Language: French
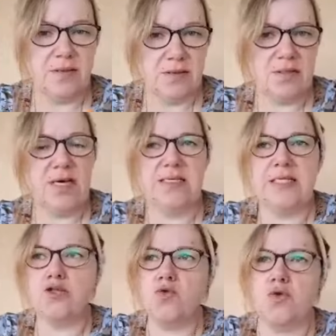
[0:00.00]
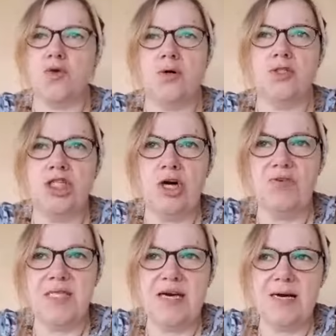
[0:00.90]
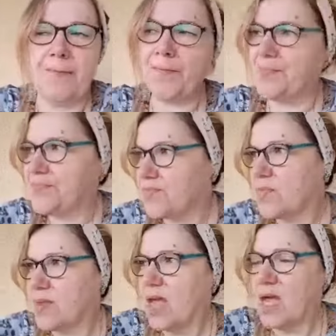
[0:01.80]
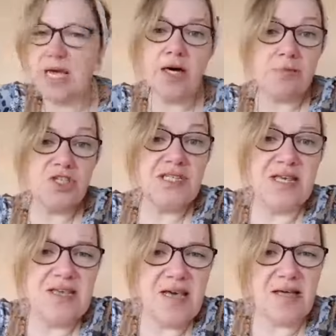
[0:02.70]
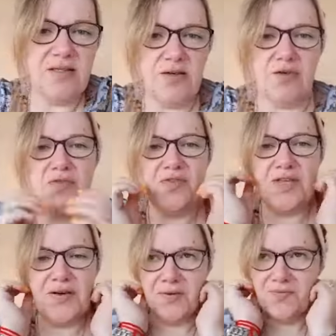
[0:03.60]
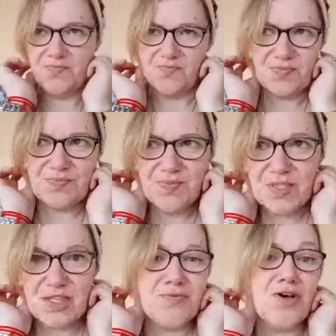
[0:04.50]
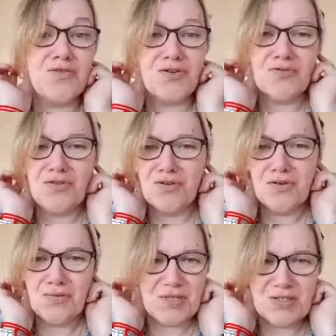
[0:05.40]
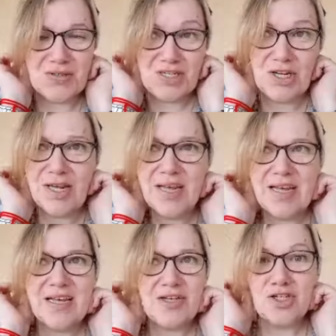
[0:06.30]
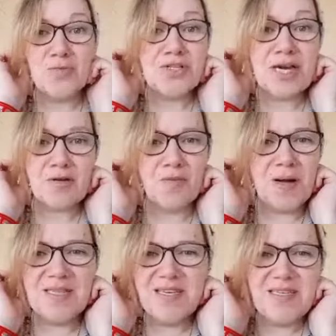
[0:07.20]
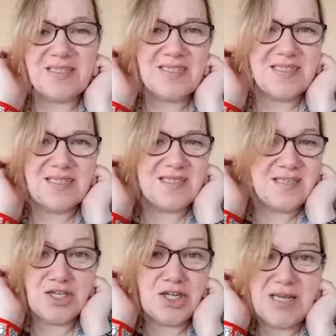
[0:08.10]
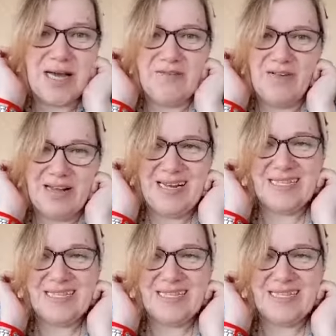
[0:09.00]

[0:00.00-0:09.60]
très à jour, j'ai envie de dire. Et comme je disais hier sur une vidéo, parce que j'aime bien faire des vidéos, je, me tiens compagnie, c'est génial, voilà.